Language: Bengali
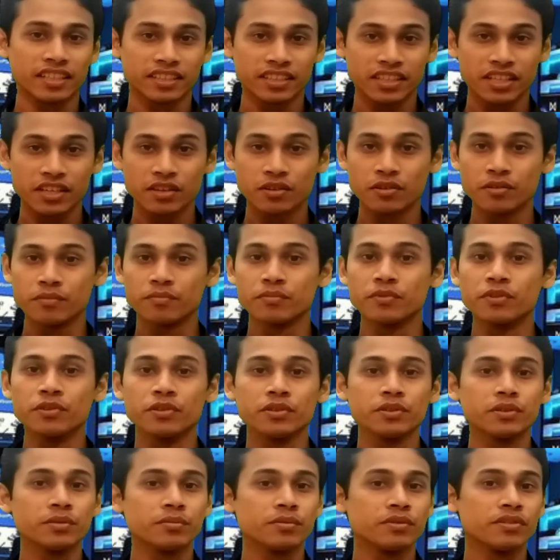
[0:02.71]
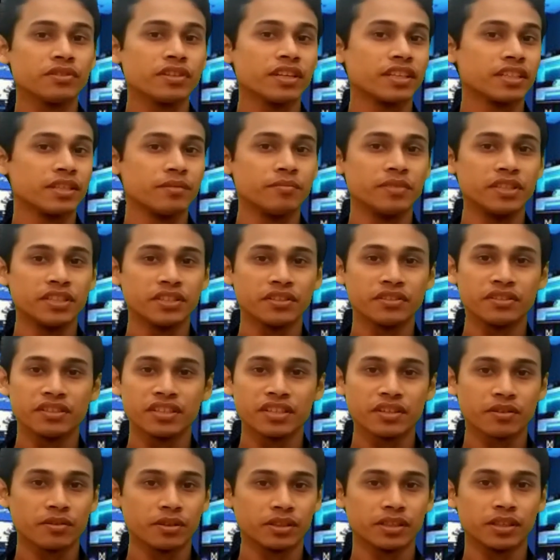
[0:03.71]
আজকে খুব গুরুত্বপূর্ণ একটি বিষয়
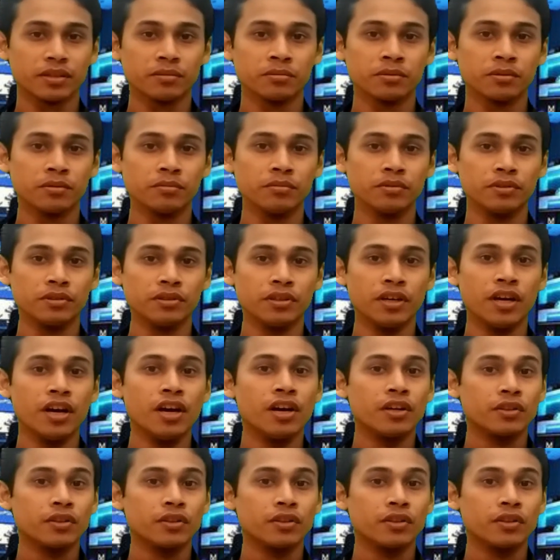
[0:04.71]
নিয়ে কথা বলবো